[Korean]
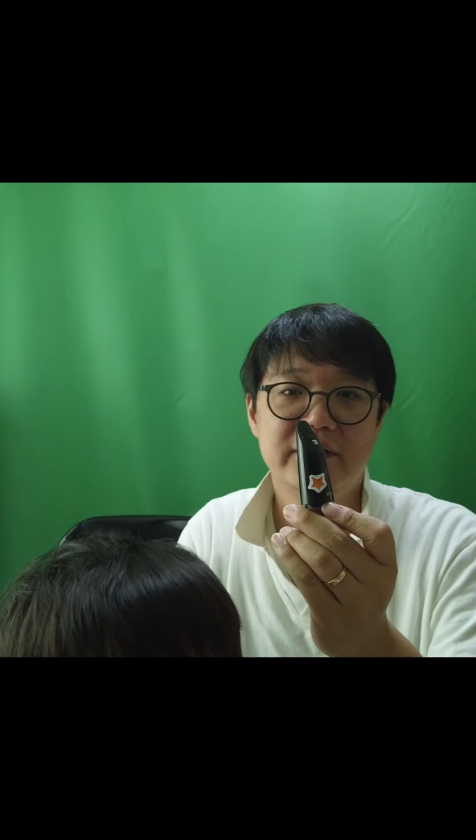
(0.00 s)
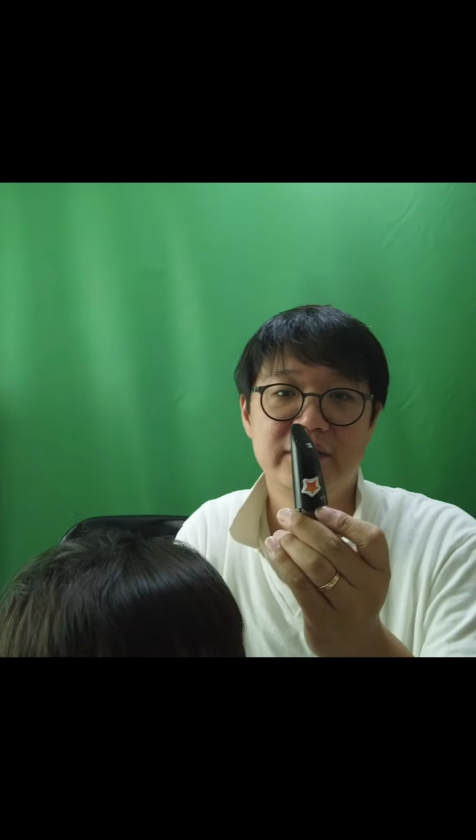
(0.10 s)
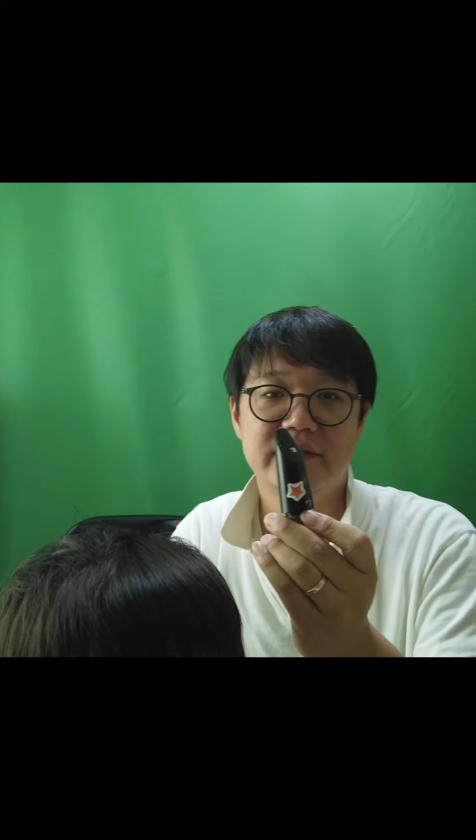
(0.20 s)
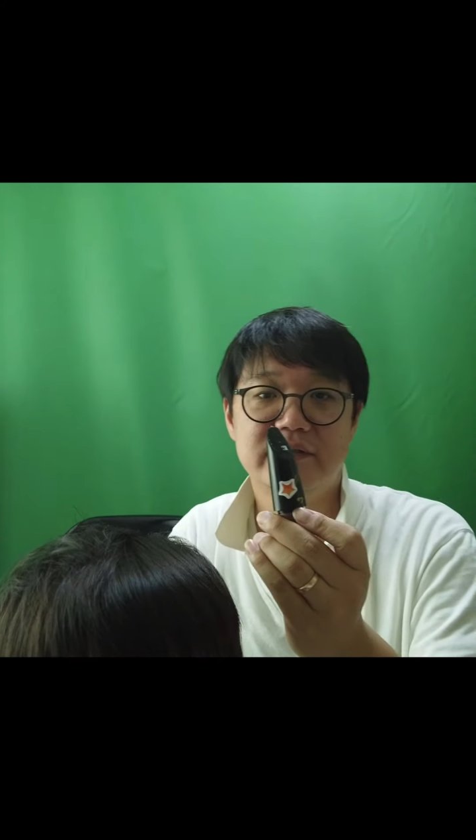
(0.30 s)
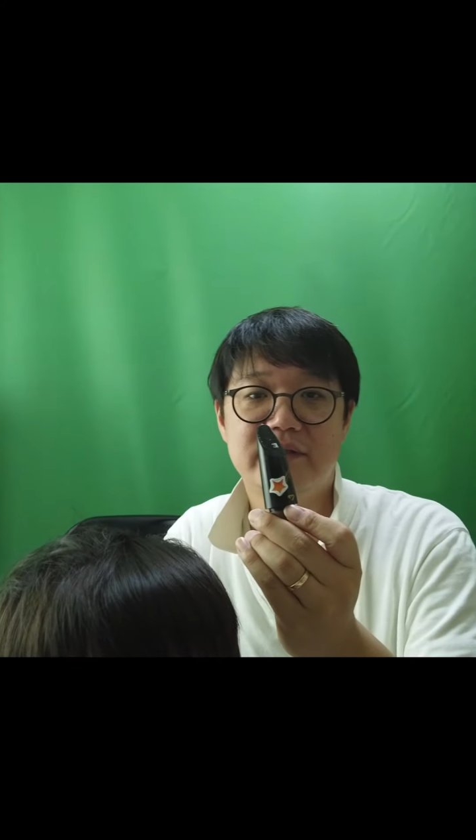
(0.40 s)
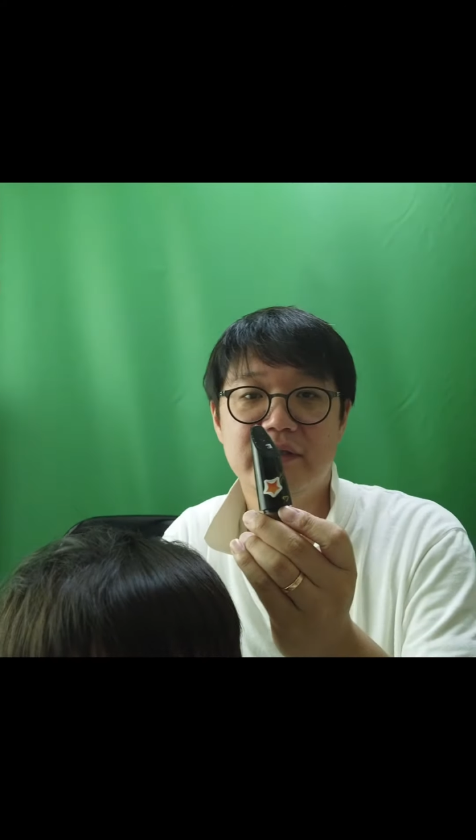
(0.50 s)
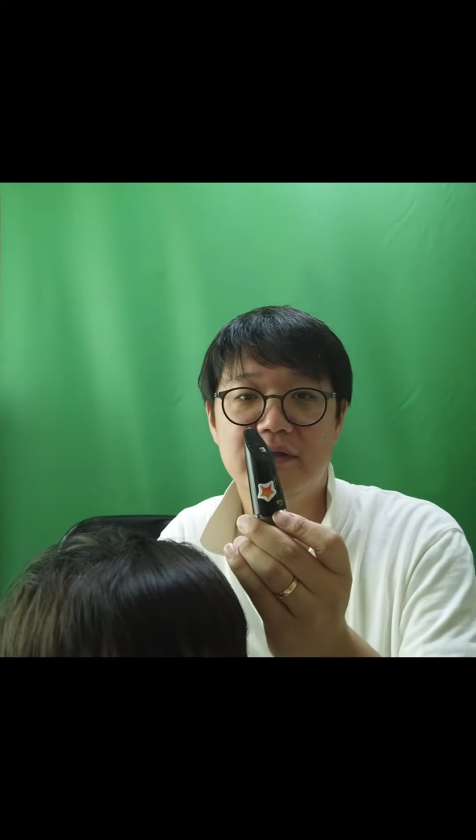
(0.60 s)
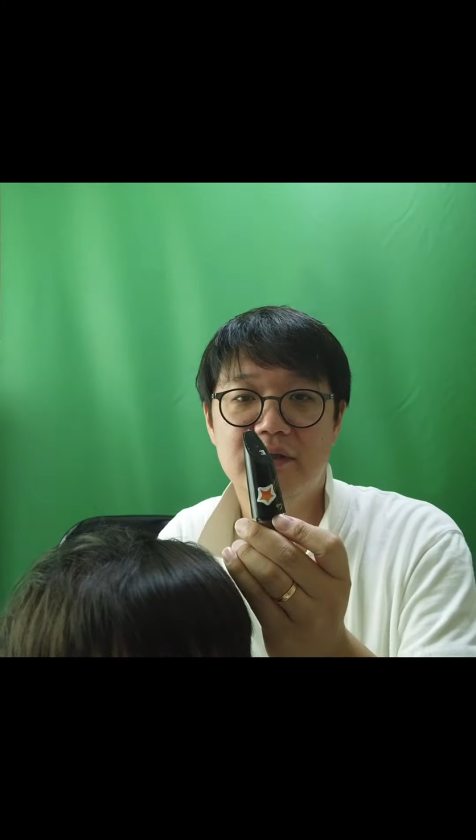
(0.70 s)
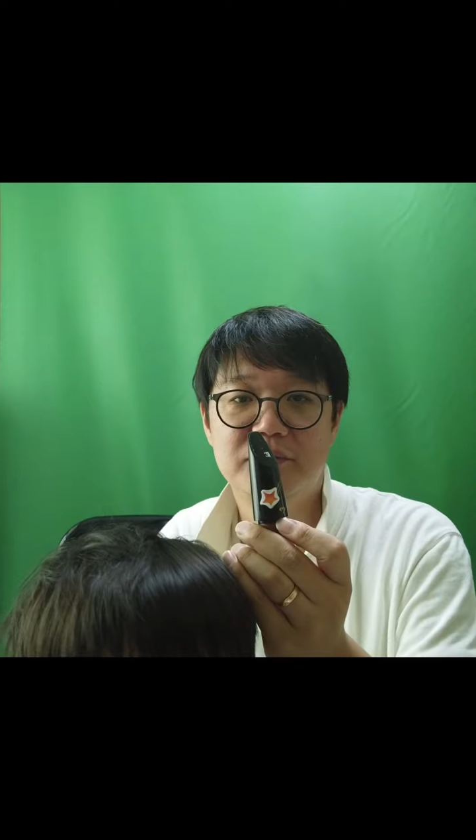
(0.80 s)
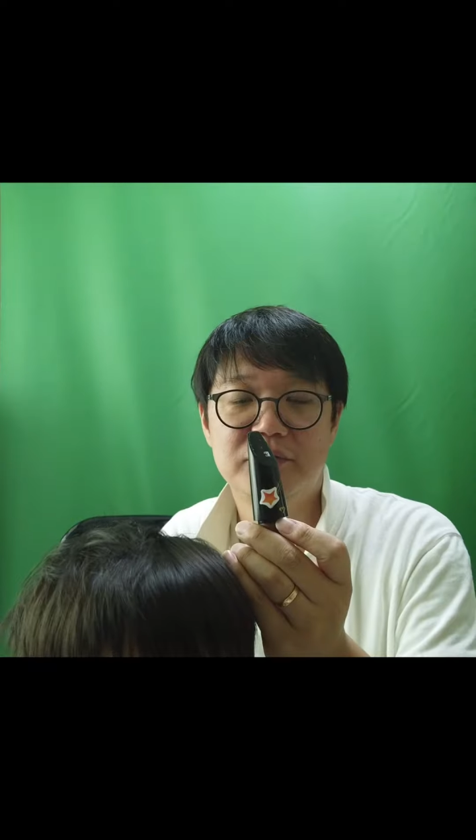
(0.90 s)
이
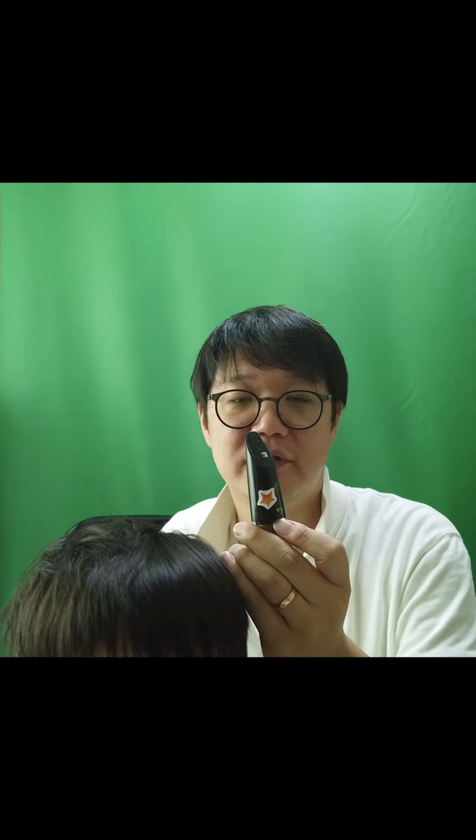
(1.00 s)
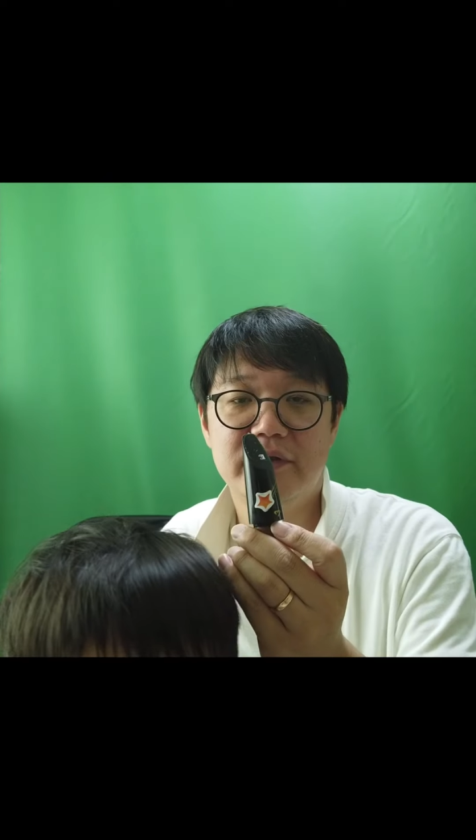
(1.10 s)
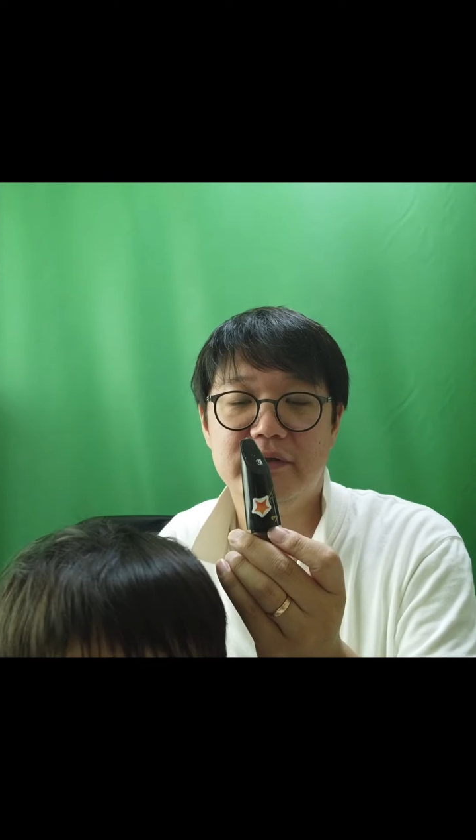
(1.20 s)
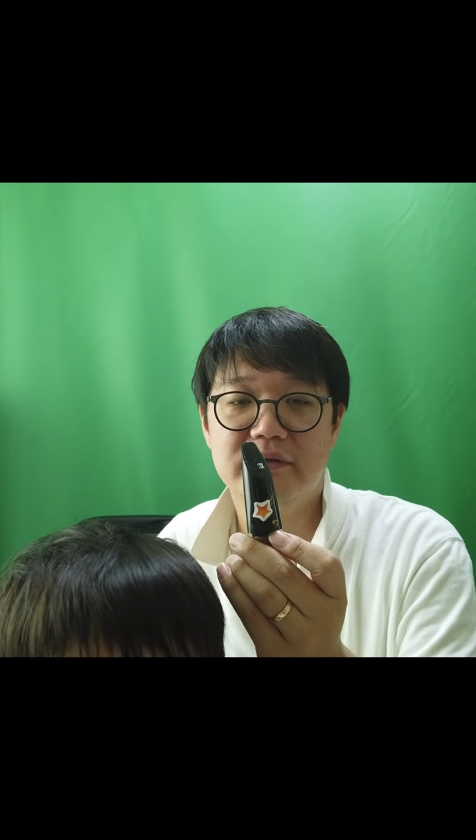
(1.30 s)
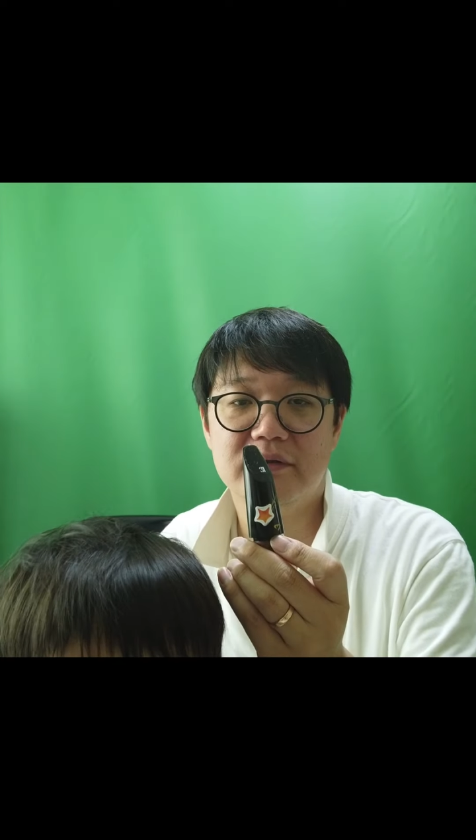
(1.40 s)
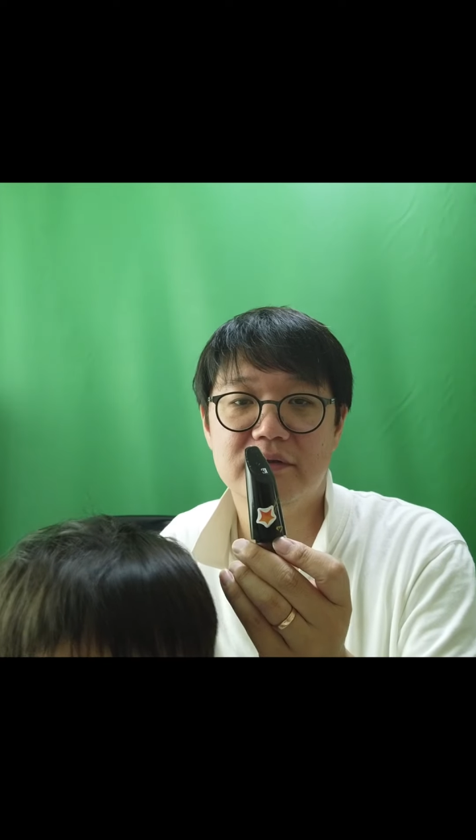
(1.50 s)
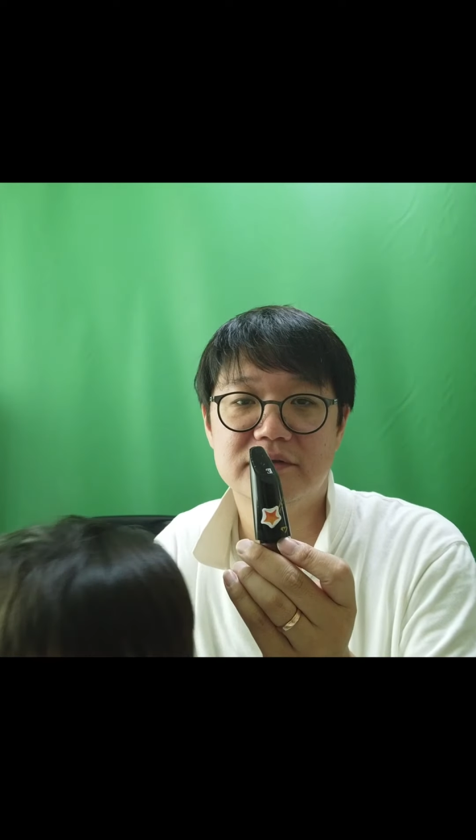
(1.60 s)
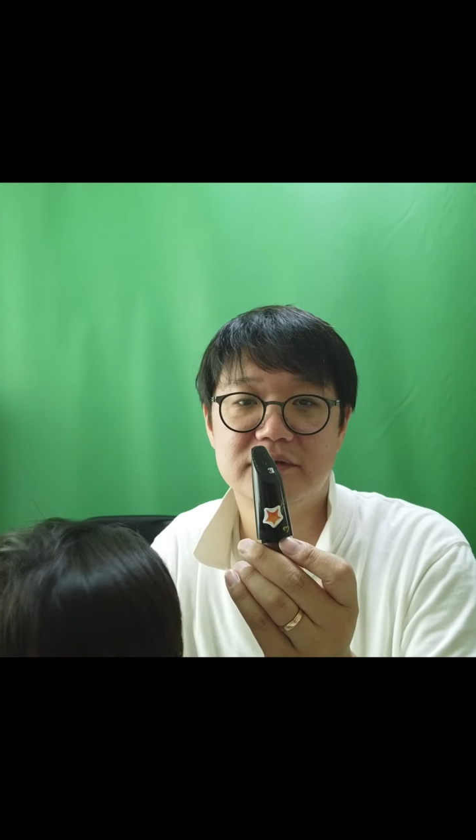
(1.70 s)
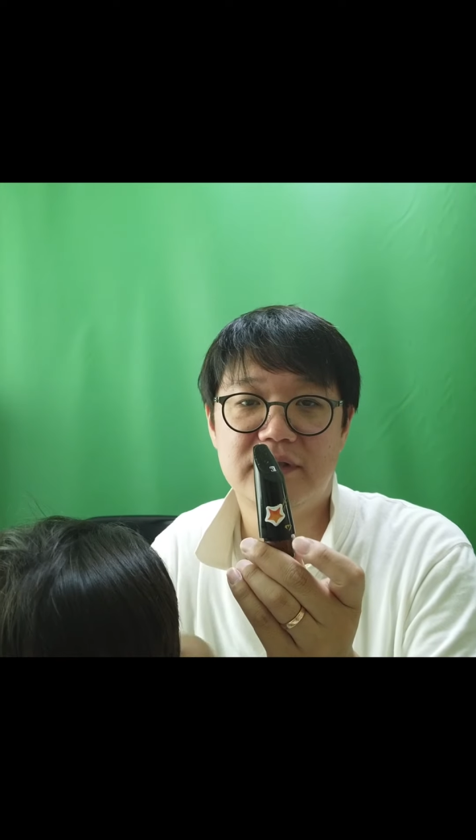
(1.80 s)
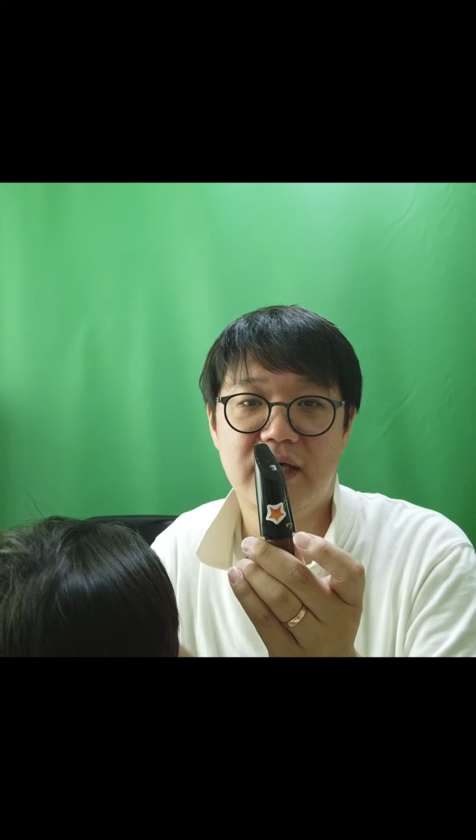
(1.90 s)
스티커가 붙어 있는 것은